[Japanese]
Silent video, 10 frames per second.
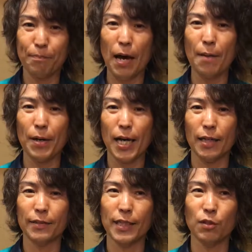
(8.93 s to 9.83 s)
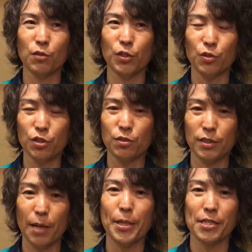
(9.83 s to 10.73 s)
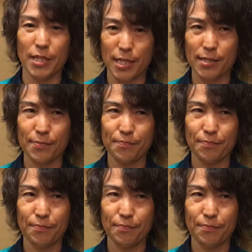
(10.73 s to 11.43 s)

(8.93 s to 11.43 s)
パーマなどによるダメージです。